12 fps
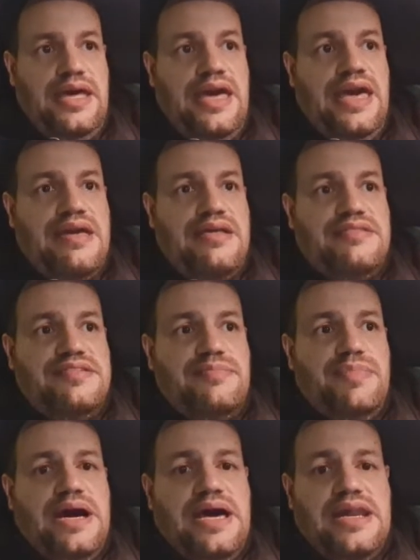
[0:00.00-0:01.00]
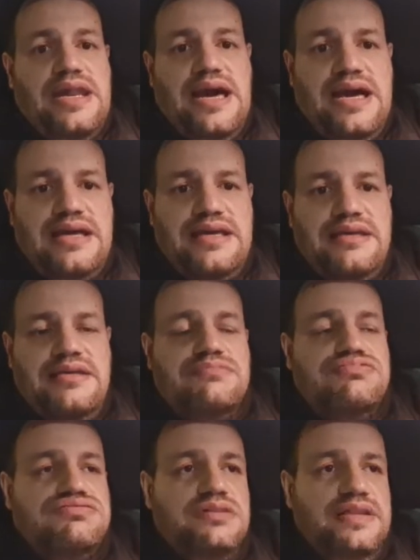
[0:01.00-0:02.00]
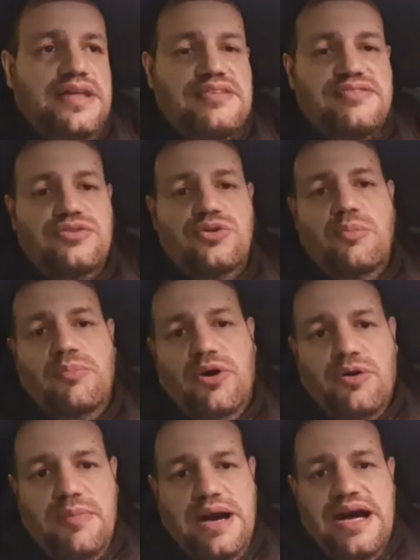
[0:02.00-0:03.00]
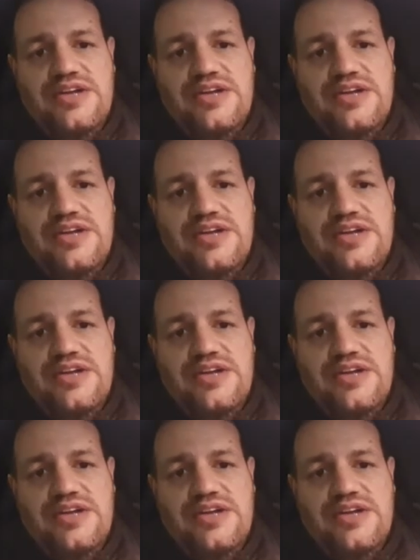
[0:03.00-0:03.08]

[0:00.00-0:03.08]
e si parla anche adesso di un Pogba